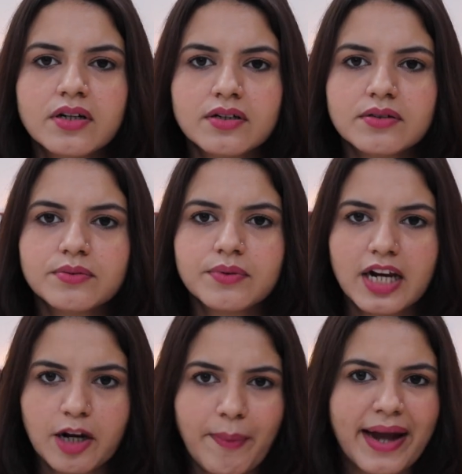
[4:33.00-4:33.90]
और
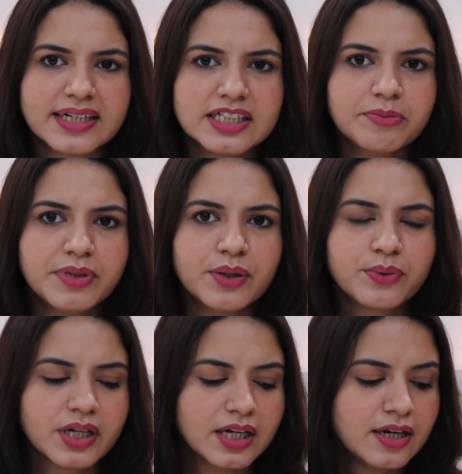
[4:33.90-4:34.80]
अलग पैकेजिंग भी है
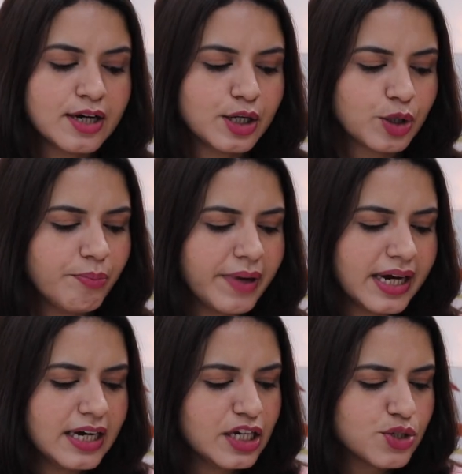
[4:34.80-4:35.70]
उनकी तो
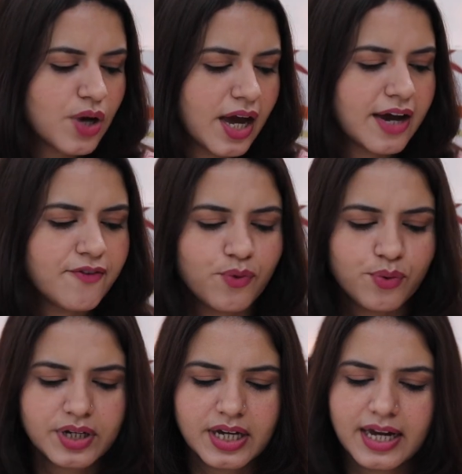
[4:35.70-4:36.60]
मेरे लिए जो है वो
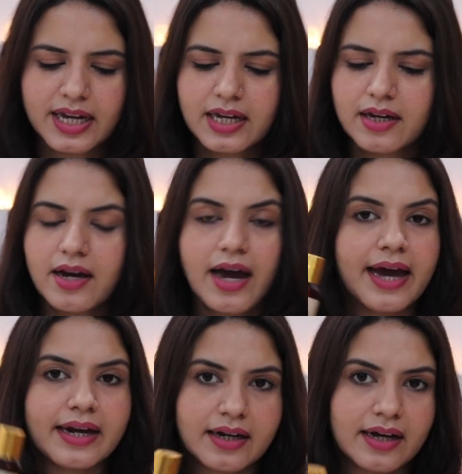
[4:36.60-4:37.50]
यही
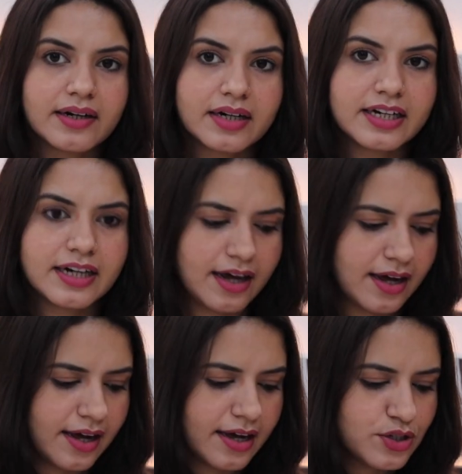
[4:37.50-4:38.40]
हेयर केयर किट
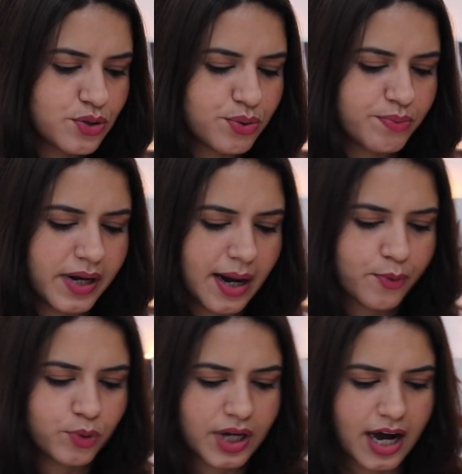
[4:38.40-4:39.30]
आया है जो मैंने
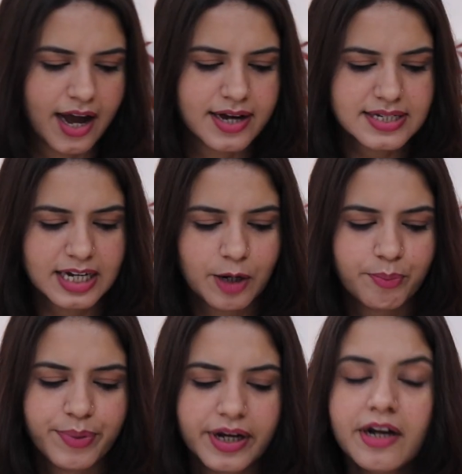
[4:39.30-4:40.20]
आपको दिखाया है स्क्रीन
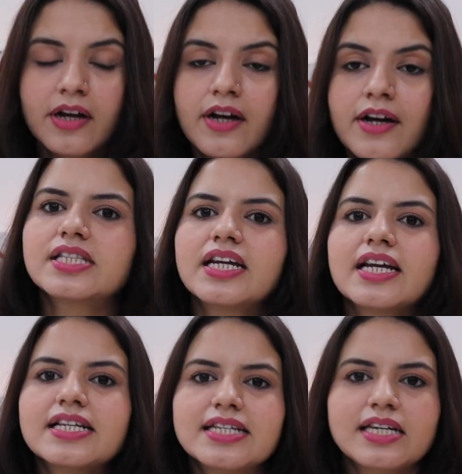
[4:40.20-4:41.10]
पे
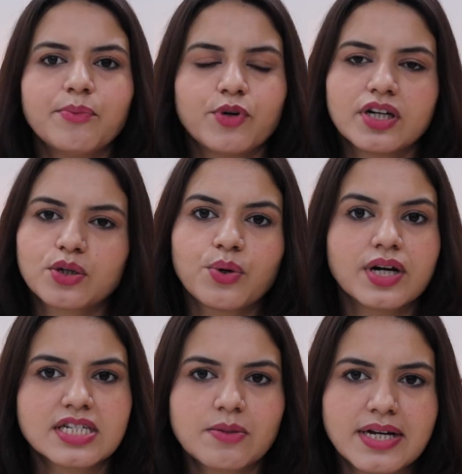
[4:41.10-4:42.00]
तरीके से ये प्रोडक्ट को
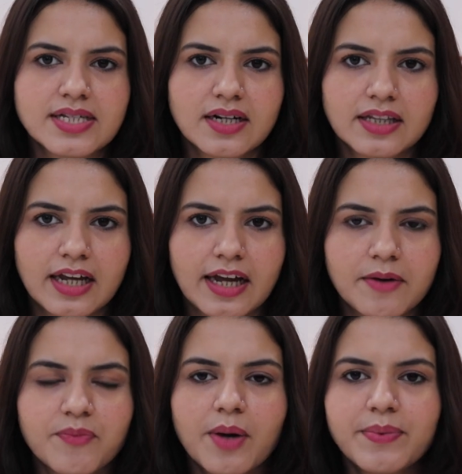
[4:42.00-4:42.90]
कस्टमाइज करते हैं
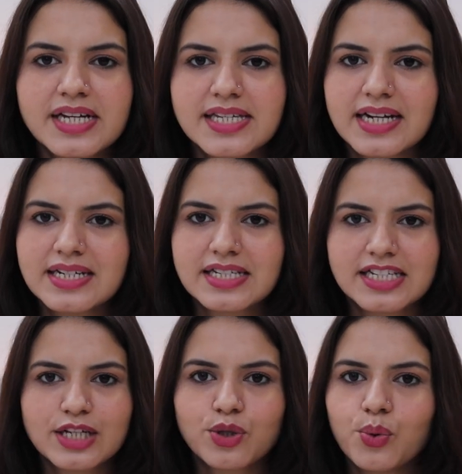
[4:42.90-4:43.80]
अब ये सारी
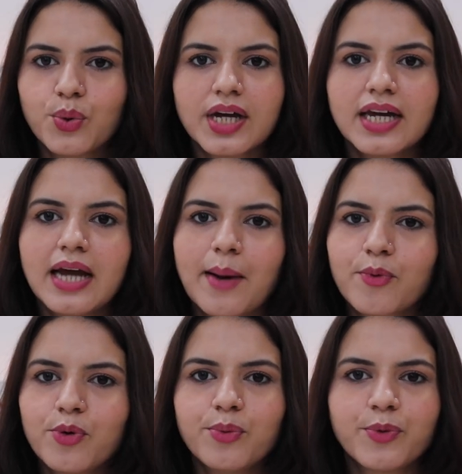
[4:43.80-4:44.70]
चीज़ें तो हो गई कि
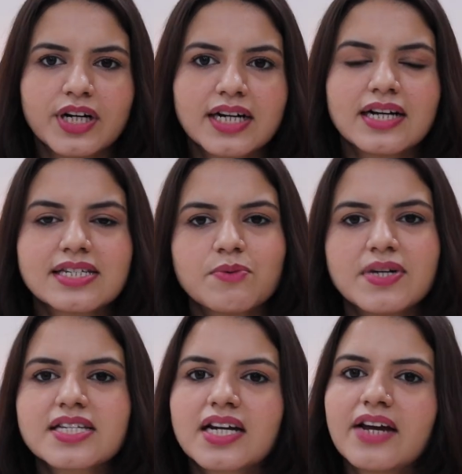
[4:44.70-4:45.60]
आपको प्रोडक्ट
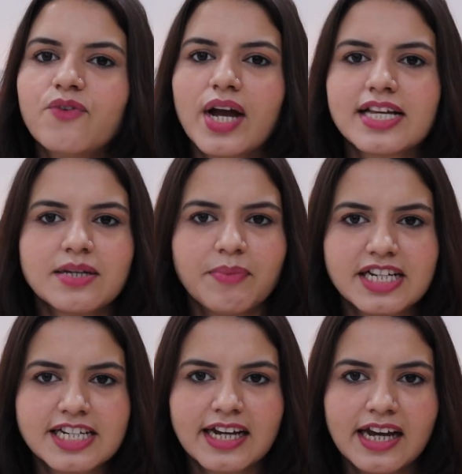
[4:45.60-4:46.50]
कस्टमाइज करके वो कैसे
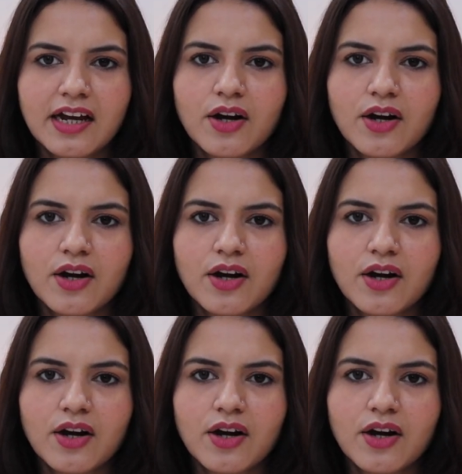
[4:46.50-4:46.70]
भेजेंगे